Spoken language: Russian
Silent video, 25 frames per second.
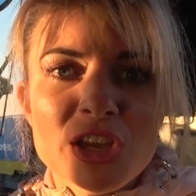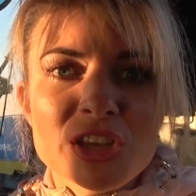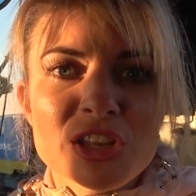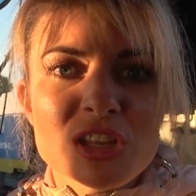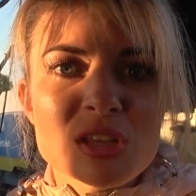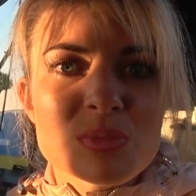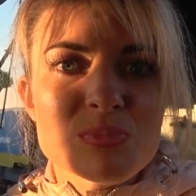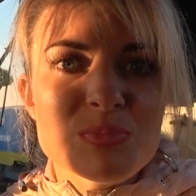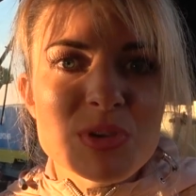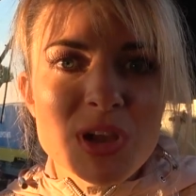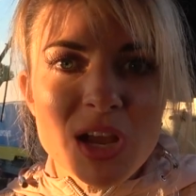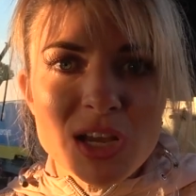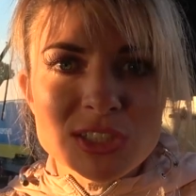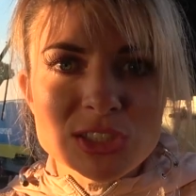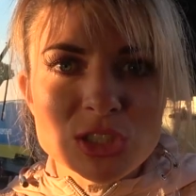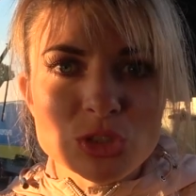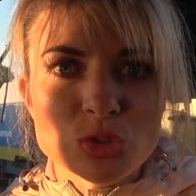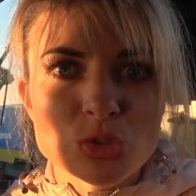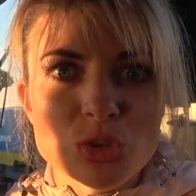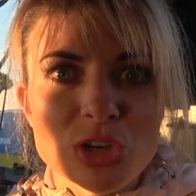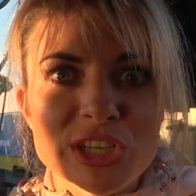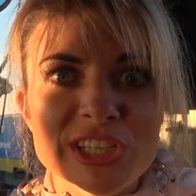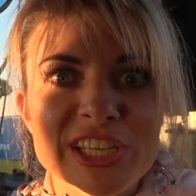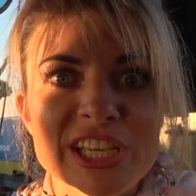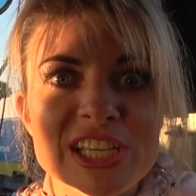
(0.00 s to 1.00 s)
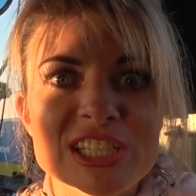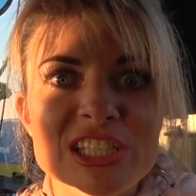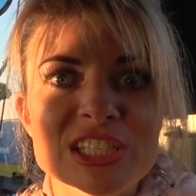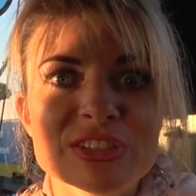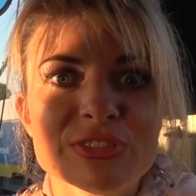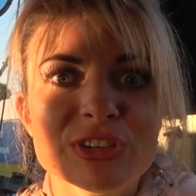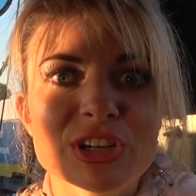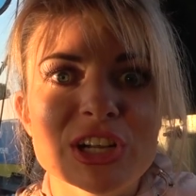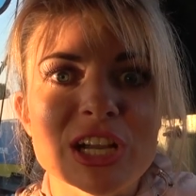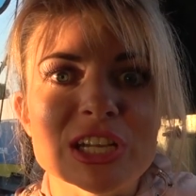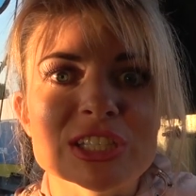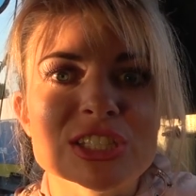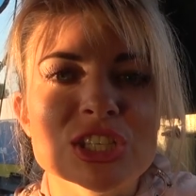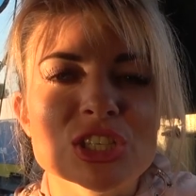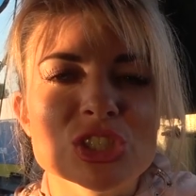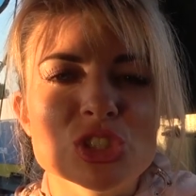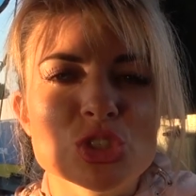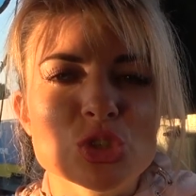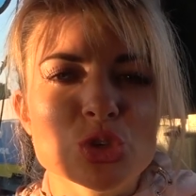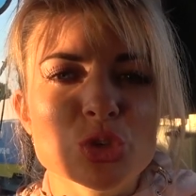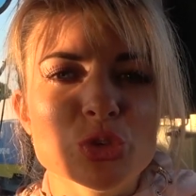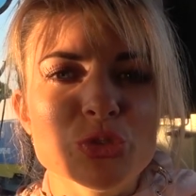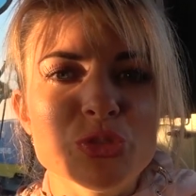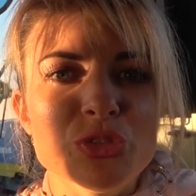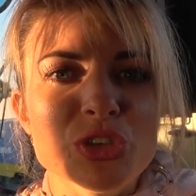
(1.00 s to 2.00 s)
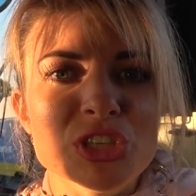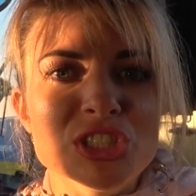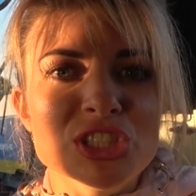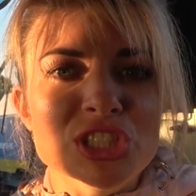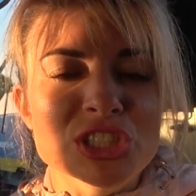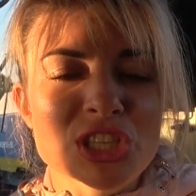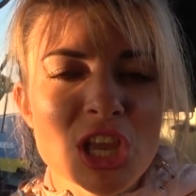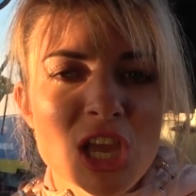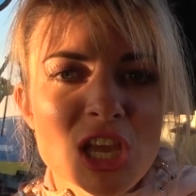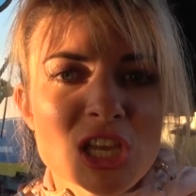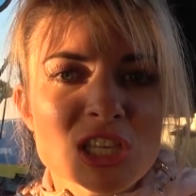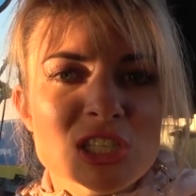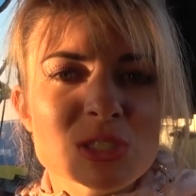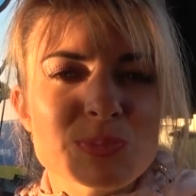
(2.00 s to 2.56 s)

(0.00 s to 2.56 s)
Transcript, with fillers: Ребята, ну а если вы хотите увидеть,